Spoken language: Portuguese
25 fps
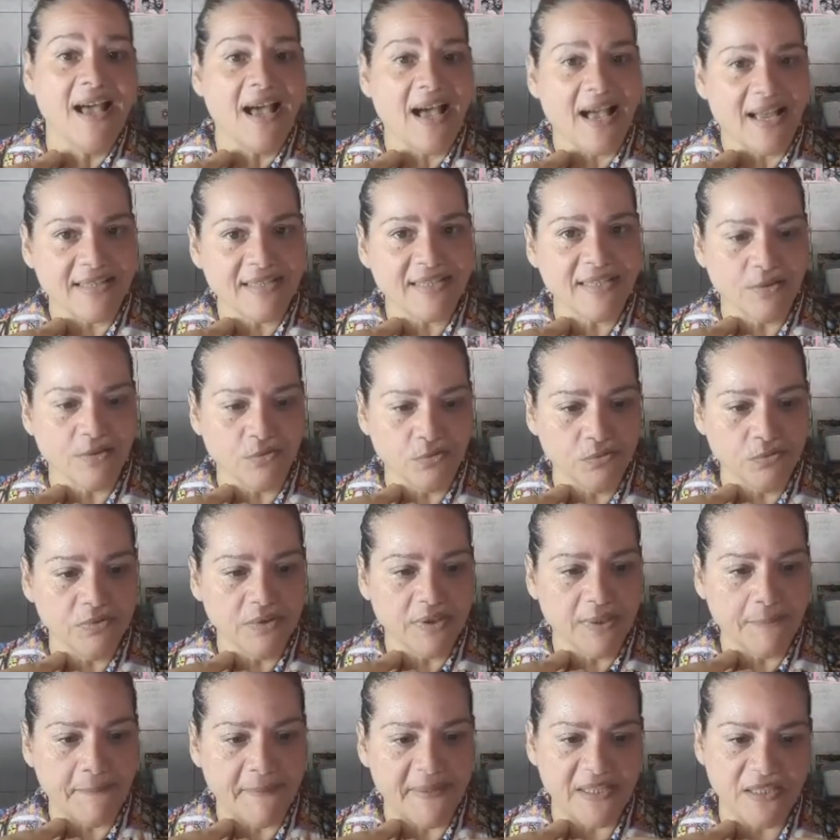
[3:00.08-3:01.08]
A
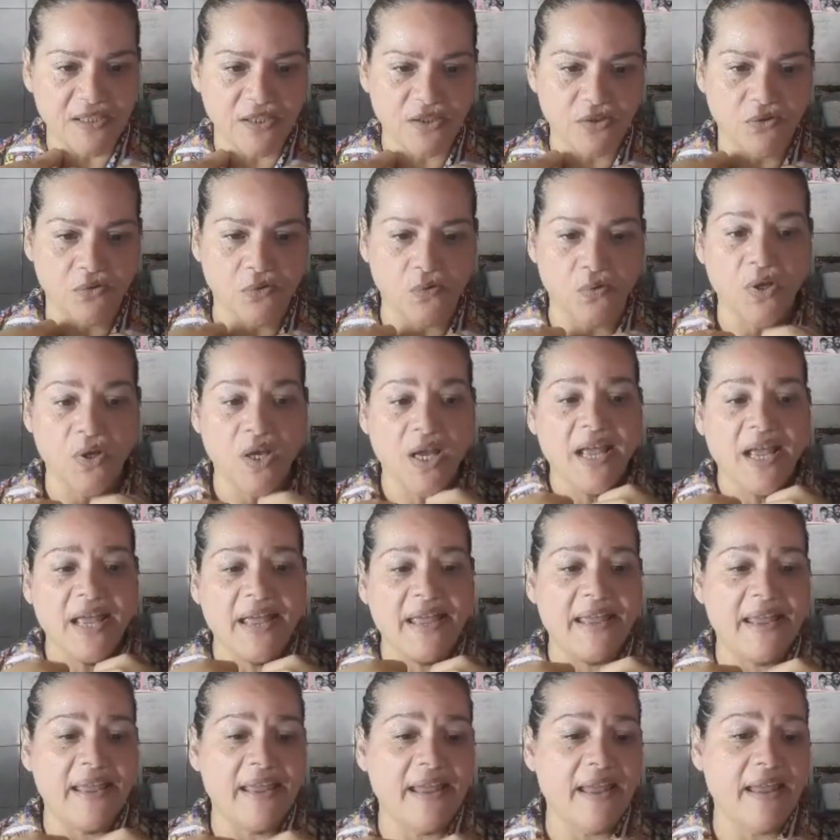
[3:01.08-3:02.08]
segunda pensou:
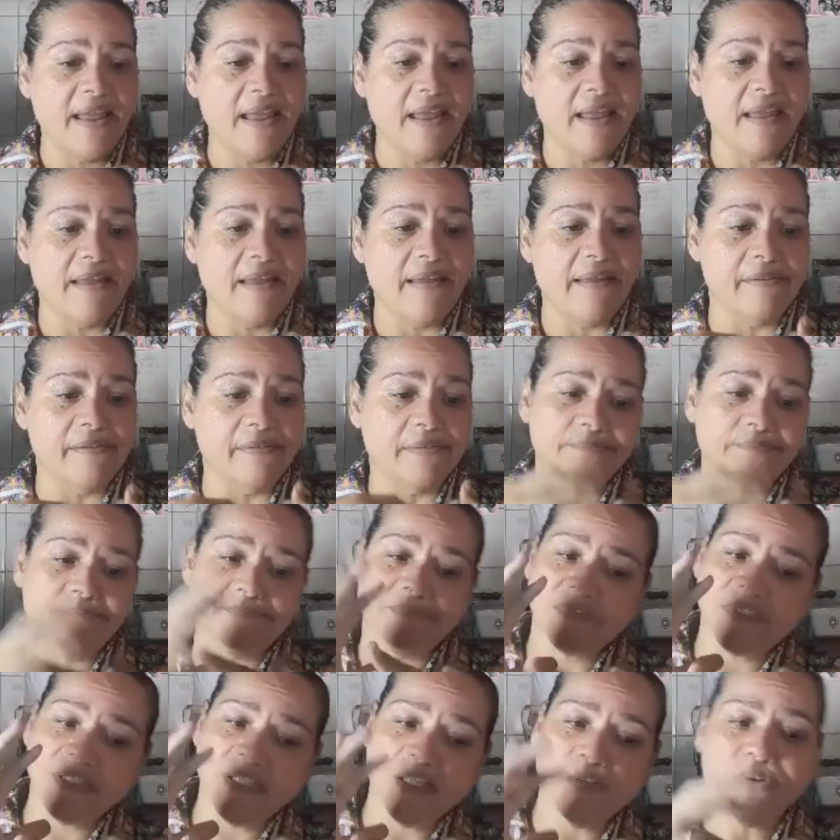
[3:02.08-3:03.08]
É,
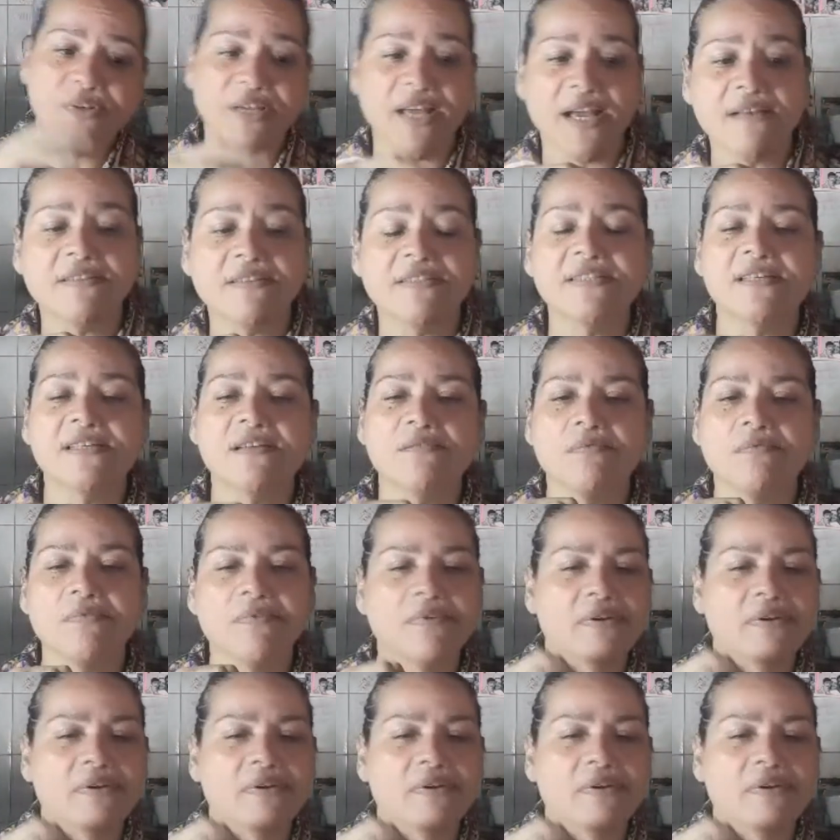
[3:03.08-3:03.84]
eu quero ser um